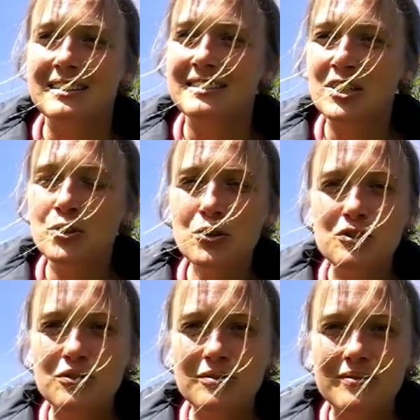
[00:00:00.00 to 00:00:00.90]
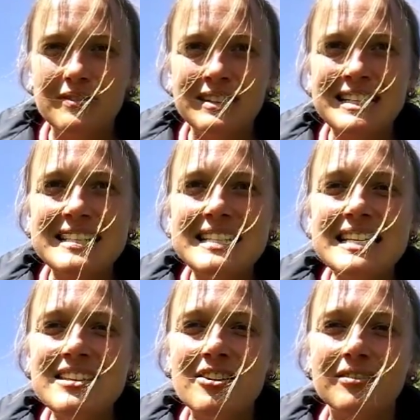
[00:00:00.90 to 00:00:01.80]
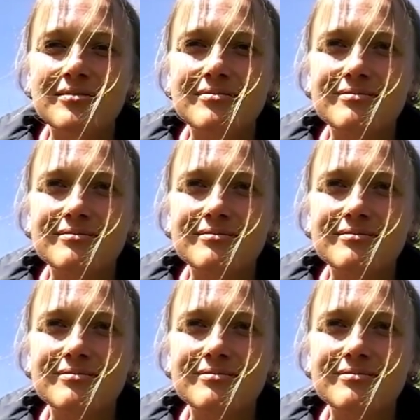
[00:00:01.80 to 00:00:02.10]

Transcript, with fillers: C'est juste des signes